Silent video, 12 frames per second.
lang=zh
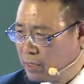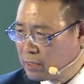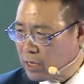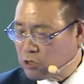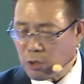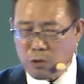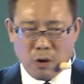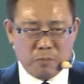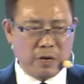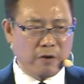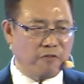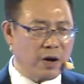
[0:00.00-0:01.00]
那所以我们
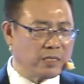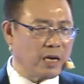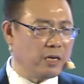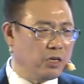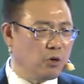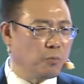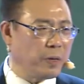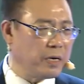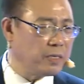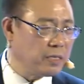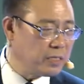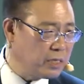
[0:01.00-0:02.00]
也放下利用别
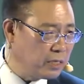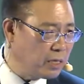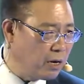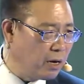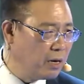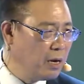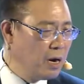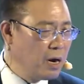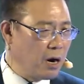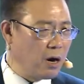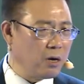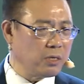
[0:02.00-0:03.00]
人的心哈，
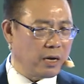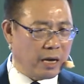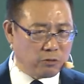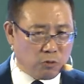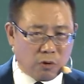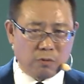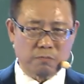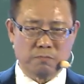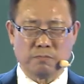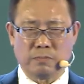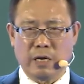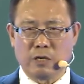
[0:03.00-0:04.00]
好好的来做，
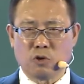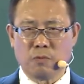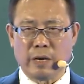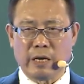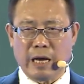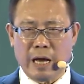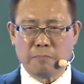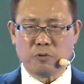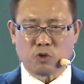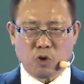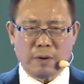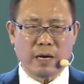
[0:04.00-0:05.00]
爱多美按部
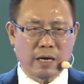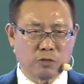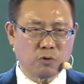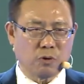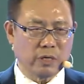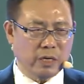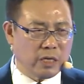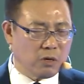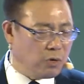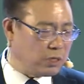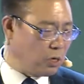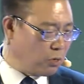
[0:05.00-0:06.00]
就班来做，一定
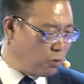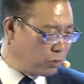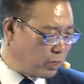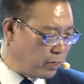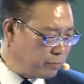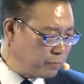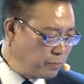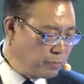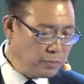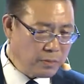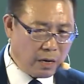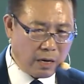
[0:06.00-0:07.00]
会成功的。
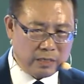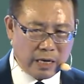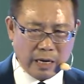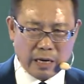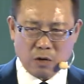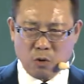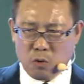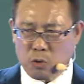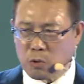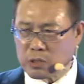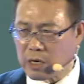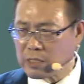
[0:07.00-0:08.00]
啊，再来呢，共
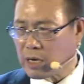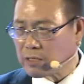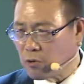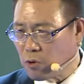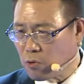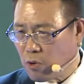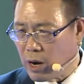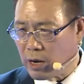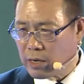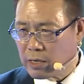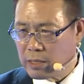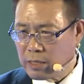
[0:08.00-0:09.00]
同成长的文化，
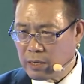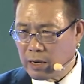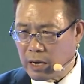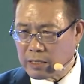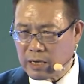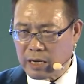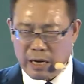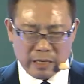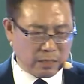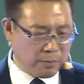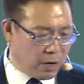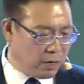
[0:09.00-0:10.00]
啊，再来
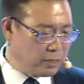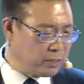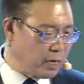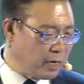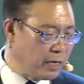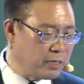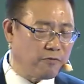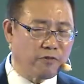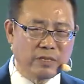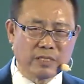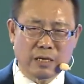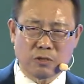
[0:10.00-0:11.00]
什么？再来是
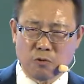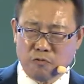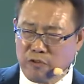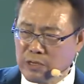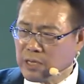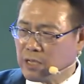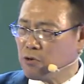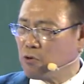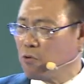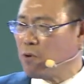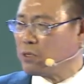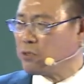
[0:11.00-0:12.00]
分享的，分享的
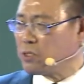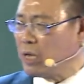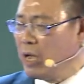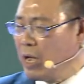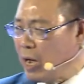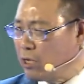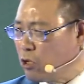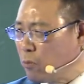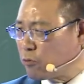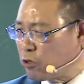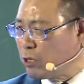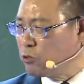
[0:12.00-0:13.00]
文化就是爱多美
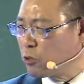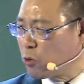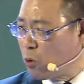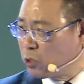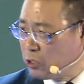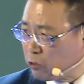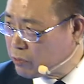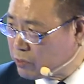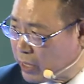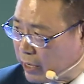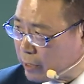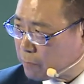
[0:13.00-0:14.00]
不断做公益，
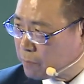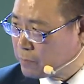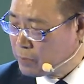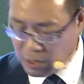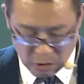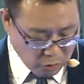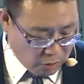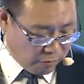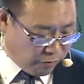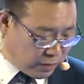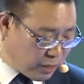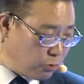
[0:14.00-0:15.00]
对？做了
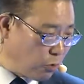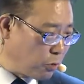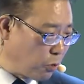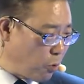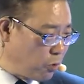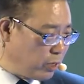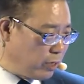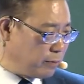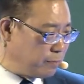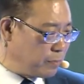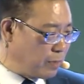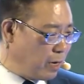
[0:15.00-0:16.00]
非常多的公益
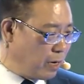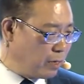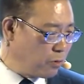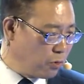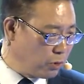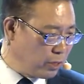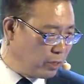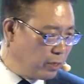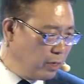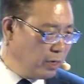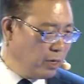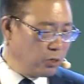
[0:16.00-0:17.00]
啊，公益。
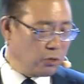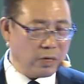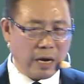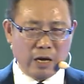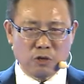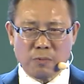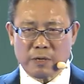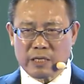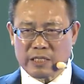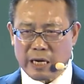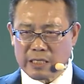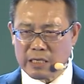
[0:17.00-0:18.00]
所以呢，爱多美的
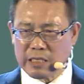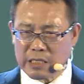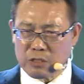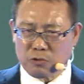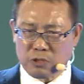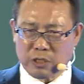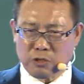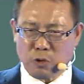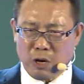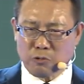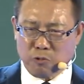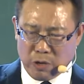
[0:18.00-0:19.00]
奖金制度是
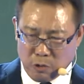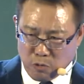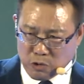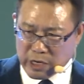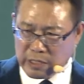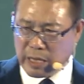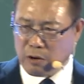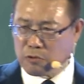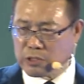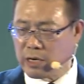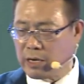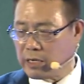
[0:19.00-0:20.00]
双轨无限代、无
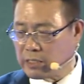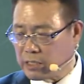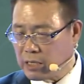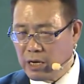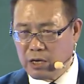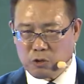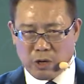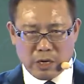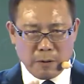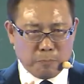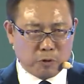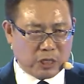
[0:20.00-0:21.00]
限累积。所以呢，
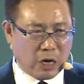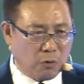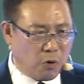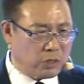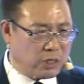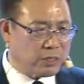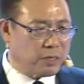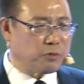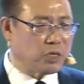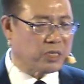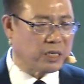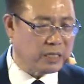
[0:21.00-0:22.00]
不成功是是不
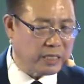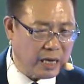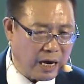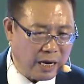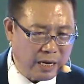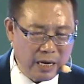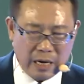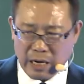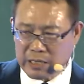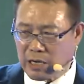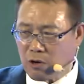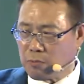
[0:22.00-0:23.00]
是奇迹啊？
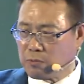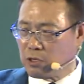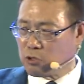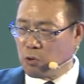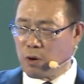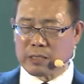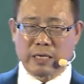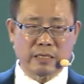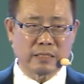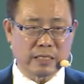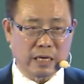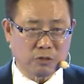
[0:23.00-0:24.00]
刚才我们的中王大
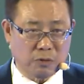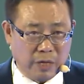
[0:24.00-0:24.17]
师讲，对不